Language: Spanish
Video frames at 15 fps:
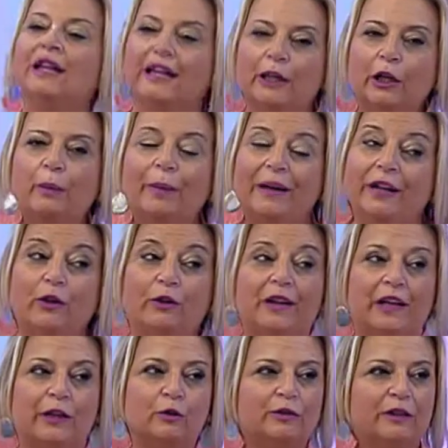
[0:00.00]
en el Pleno
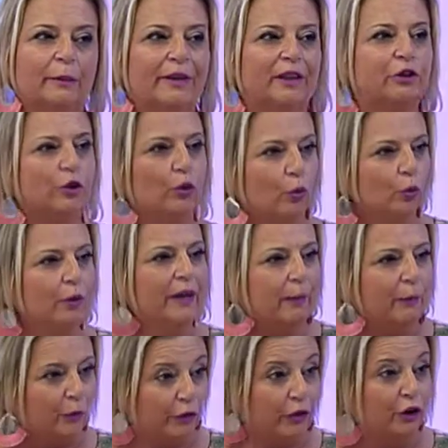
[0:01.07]
del Ayuntamiento una
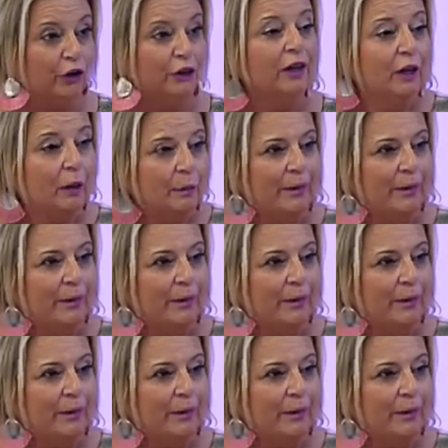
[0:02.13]
moción